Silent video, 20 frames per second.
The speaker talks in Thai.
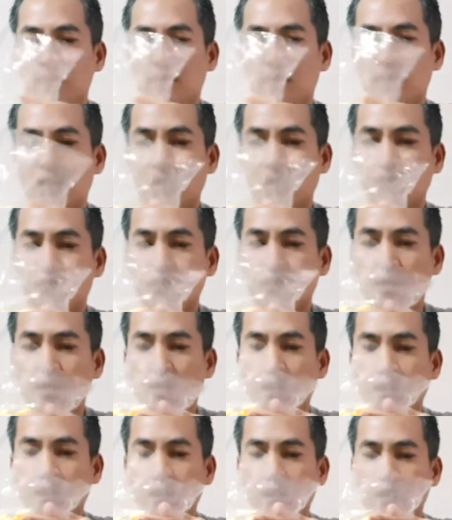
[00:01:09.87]
นะครับ
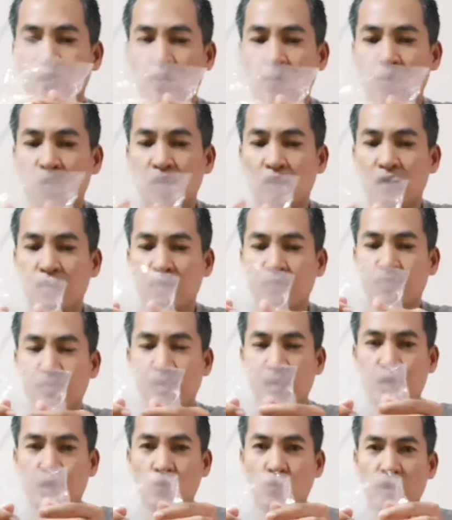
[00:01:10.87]
อันนี้ก็แบ
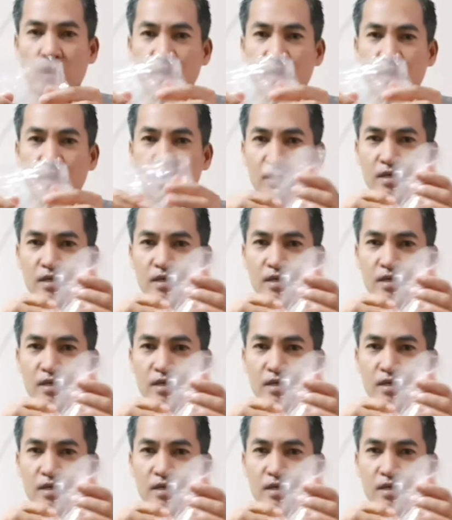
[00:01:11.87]
กกล้วย